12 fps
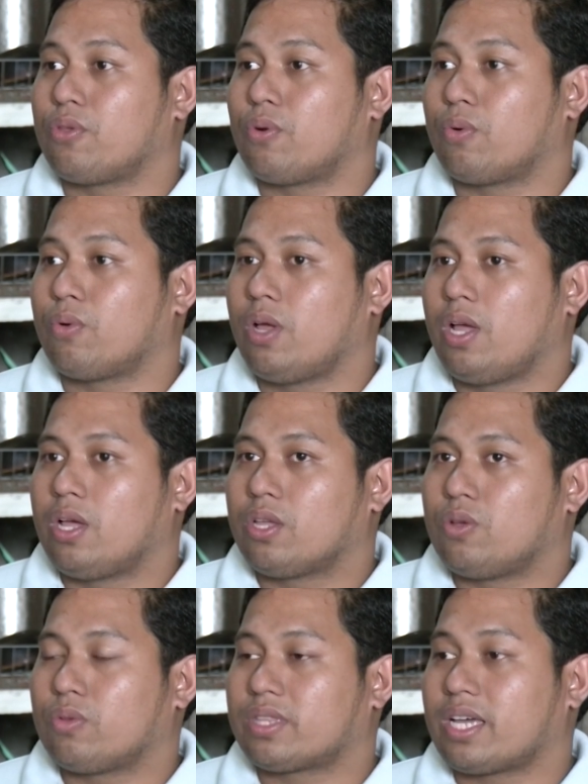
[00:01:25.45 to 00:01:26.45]
yung,
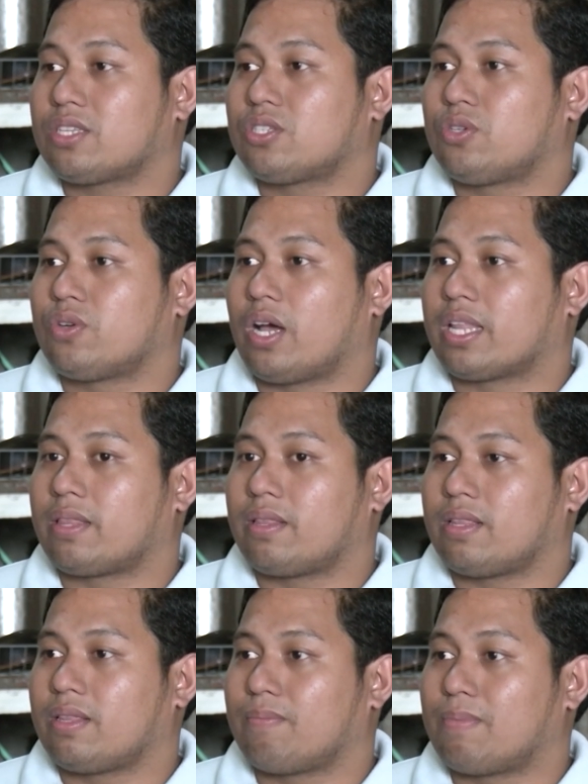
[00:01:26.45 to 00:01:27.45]
yung texture at
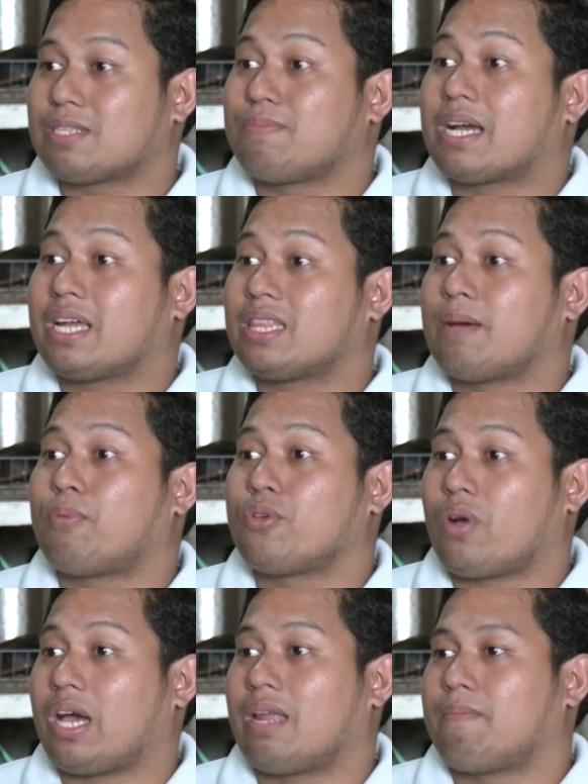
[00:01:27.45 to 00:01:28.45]
mas maganda po
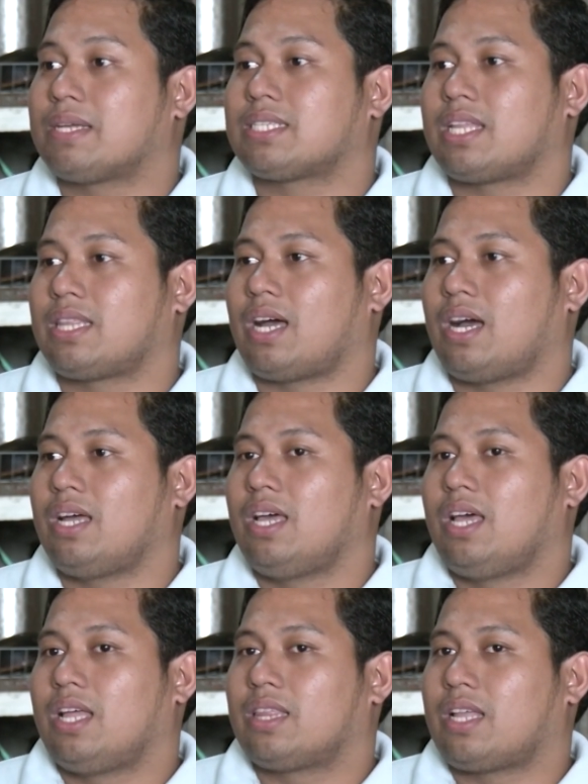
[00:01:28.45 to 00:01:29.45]
yung kalabasan ng,
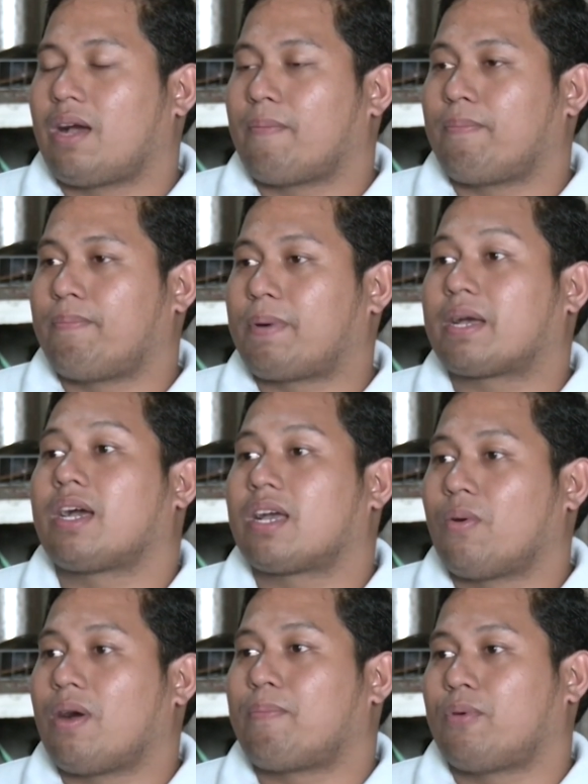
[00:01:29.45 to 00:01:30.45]
ng
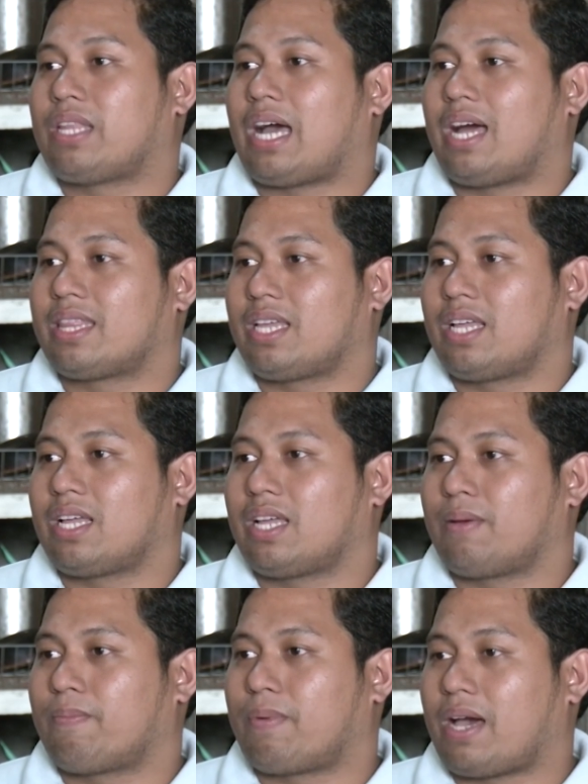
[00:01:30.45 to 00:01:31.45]
paggagawa po ng ating
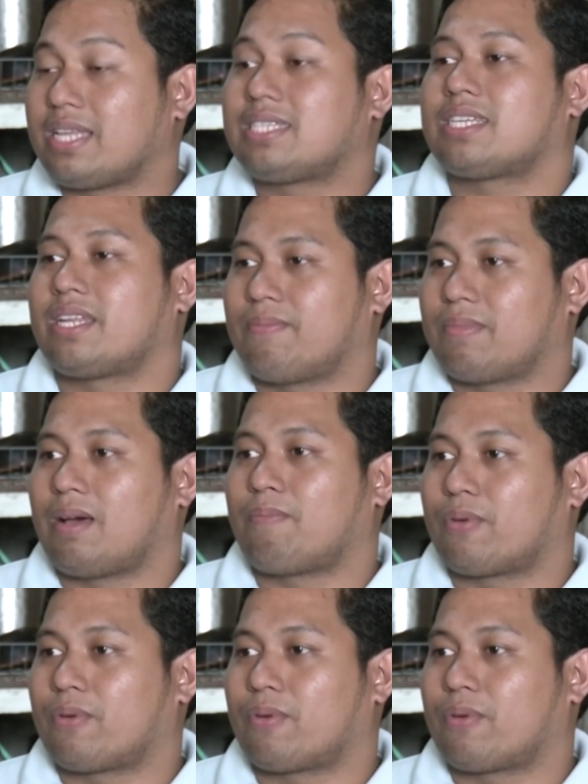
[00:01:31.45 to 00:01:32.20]
ice cream na